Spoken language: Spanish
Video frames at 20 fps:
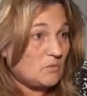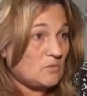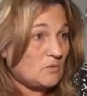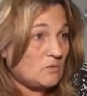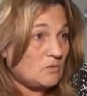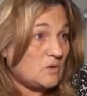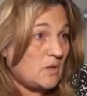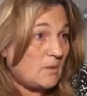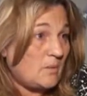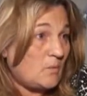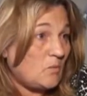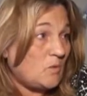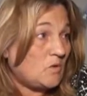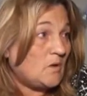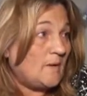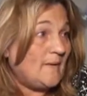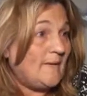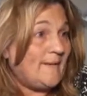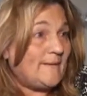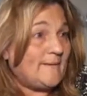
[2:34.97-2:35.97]
Nosotros
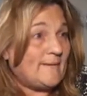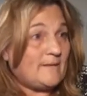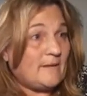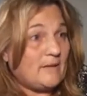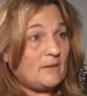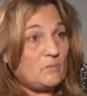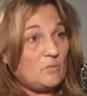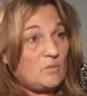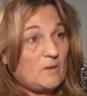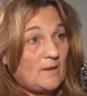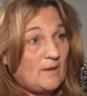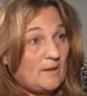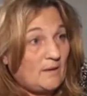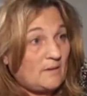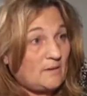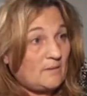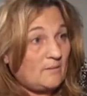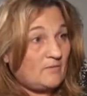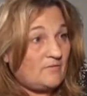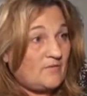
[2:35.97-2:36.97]
sabemos que tenemos una
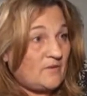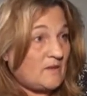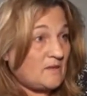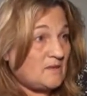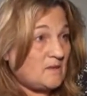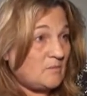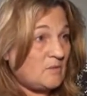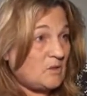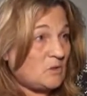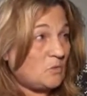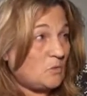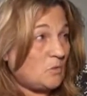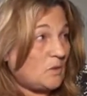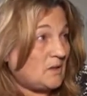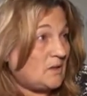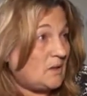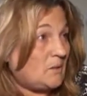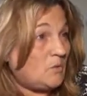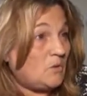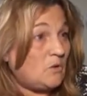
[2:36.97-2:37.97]
ley de financiamiento
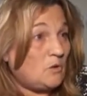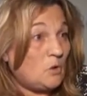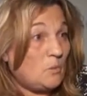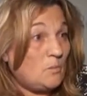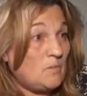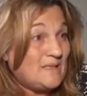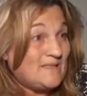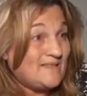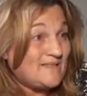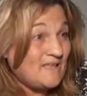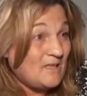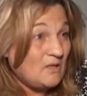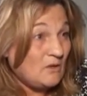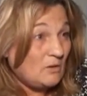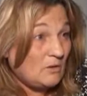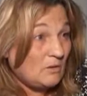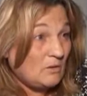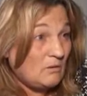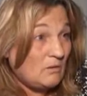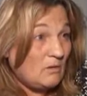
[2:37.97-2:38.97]
educativo del
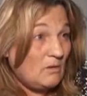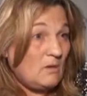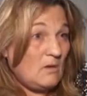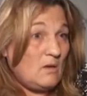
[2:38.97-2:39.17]
2005,